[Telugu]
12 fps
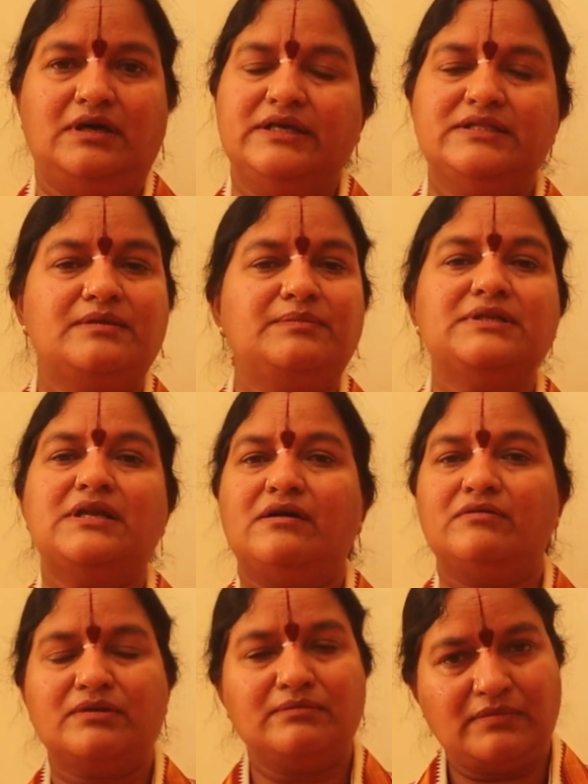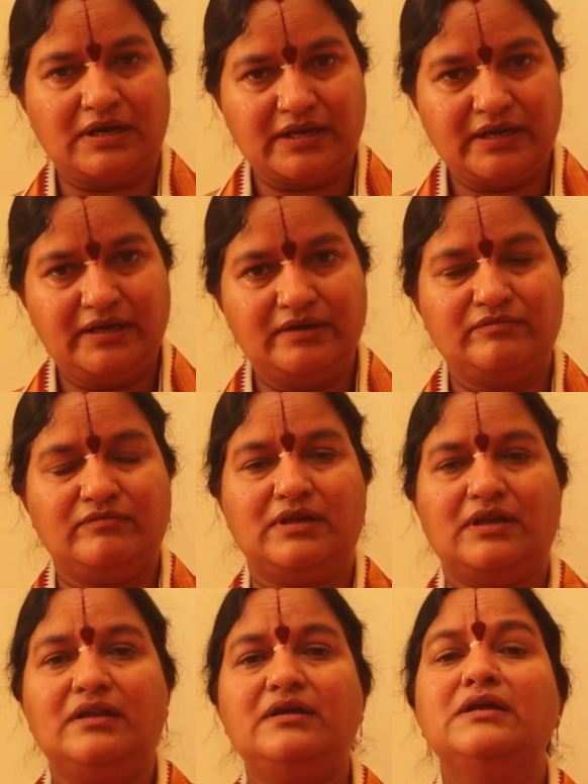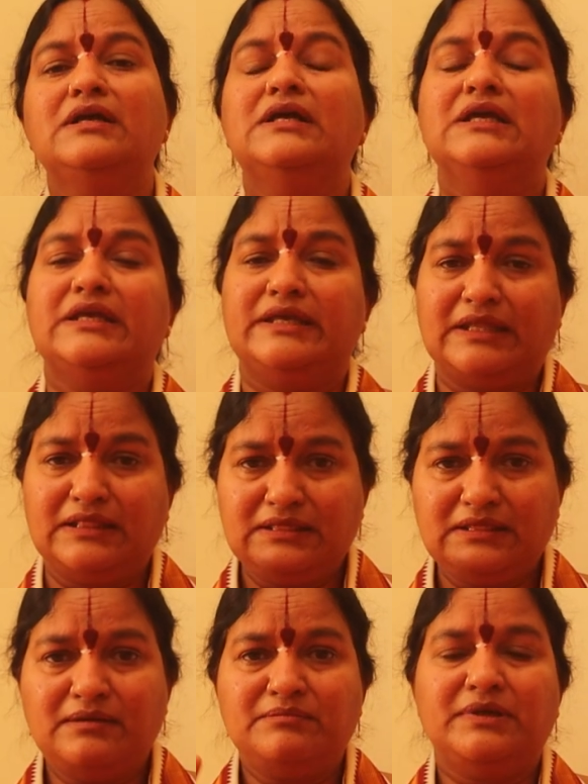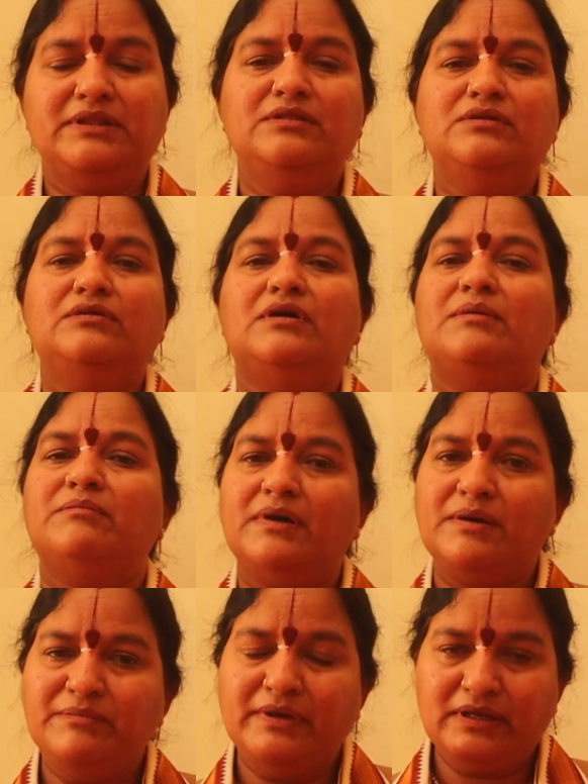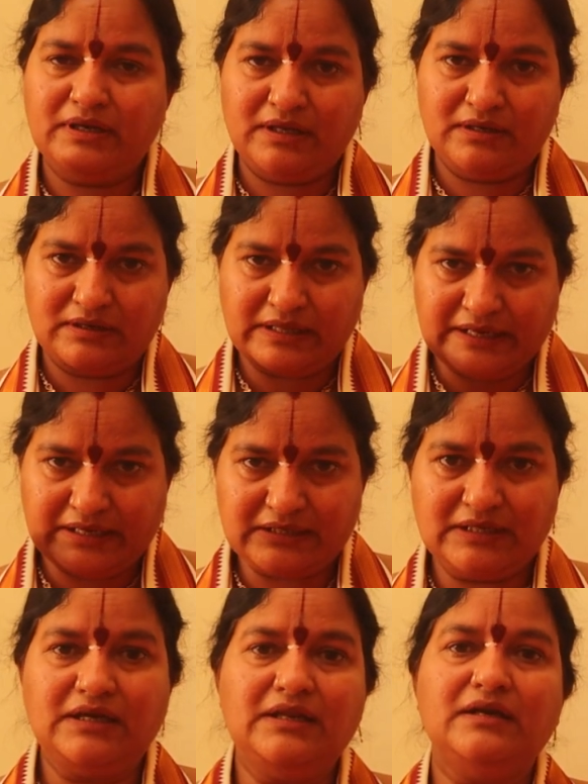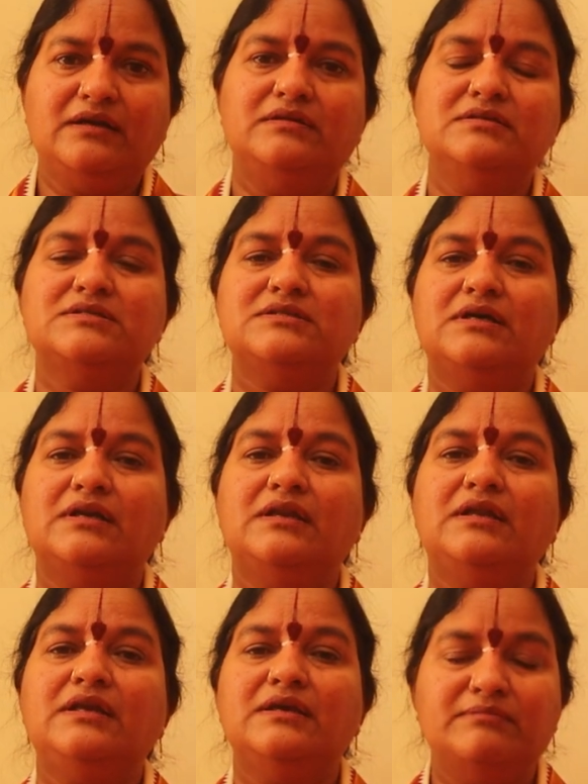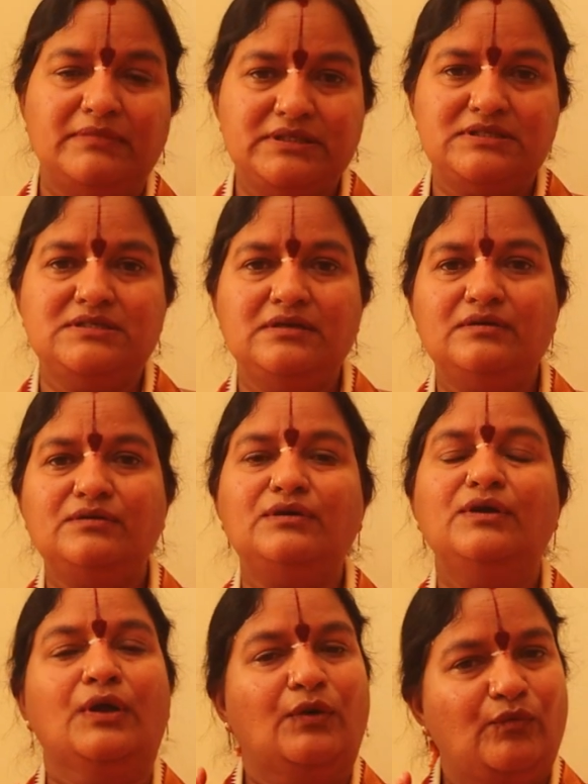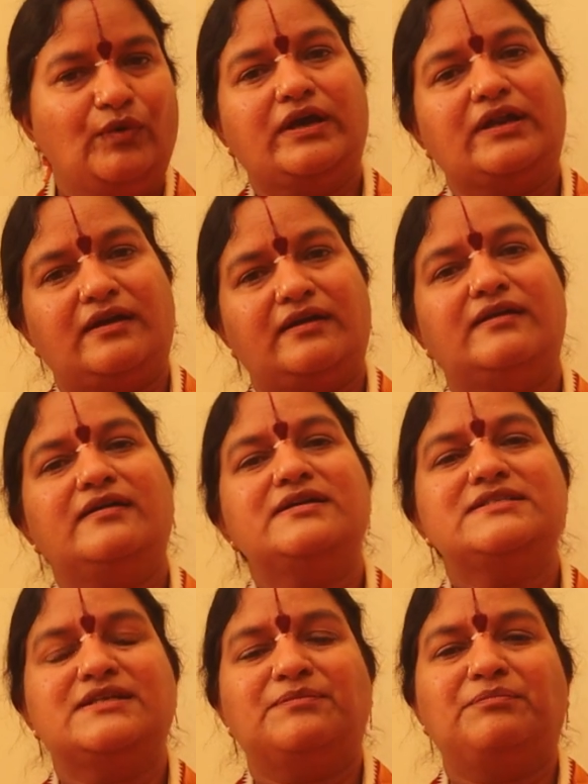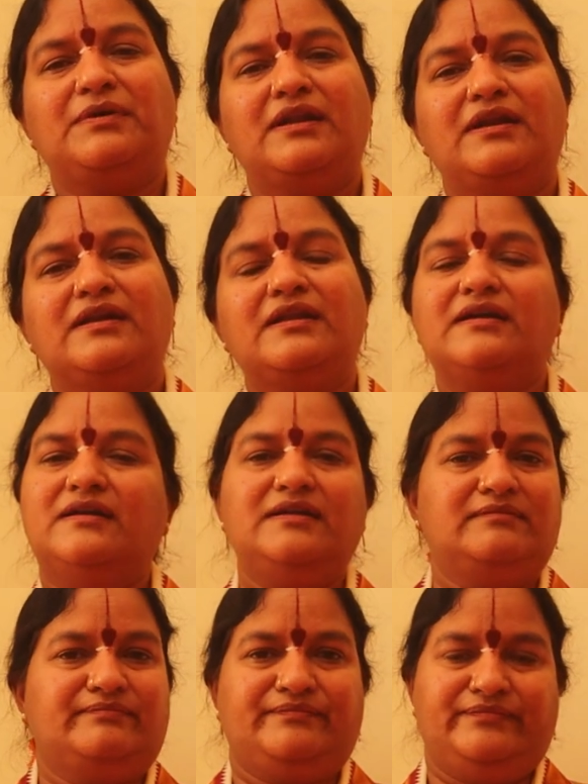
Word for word: హైదరాబాద్ రావటం మానేయడం వలన ఎంతమందో అమ్మ నేను డైరెక్ట్గానే కలుస్తానని ఈ మధ్యలో ఒక రకంగా చెప్పాలంటే అంటే